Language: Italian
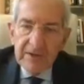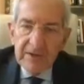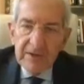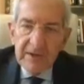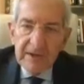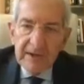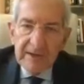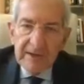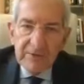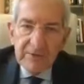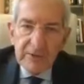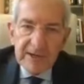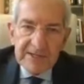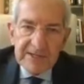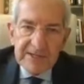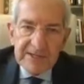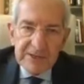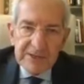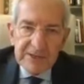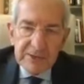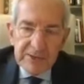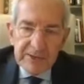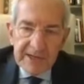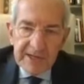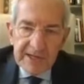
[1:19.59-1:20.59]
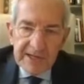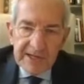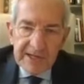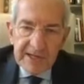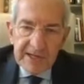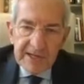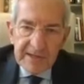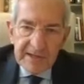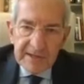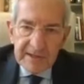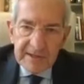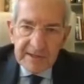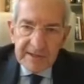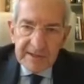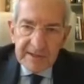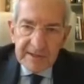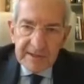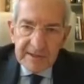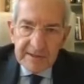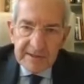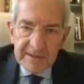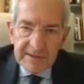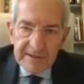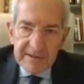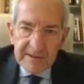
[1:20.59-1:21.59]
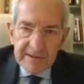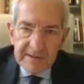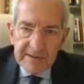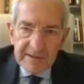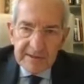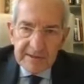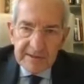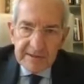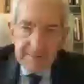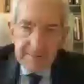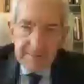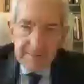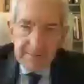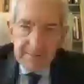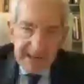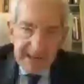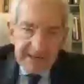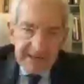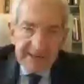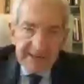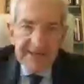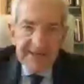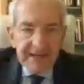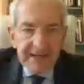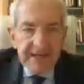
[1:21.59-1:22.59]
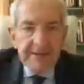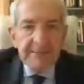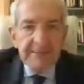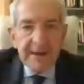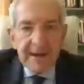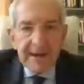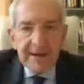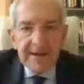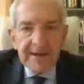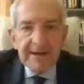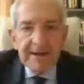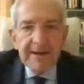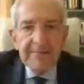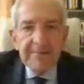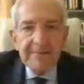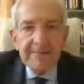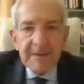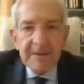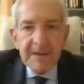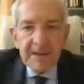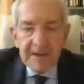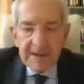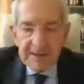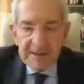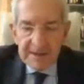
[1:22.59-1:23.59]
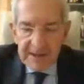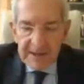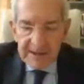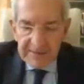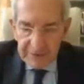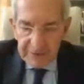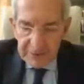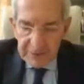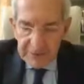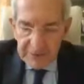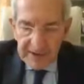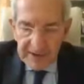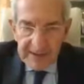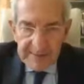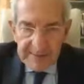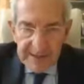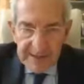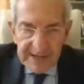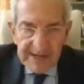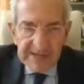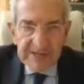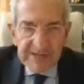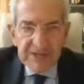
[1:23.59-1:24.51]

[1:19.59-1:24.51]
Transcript: lavorazioni di eh, piante animali dei fondali marini.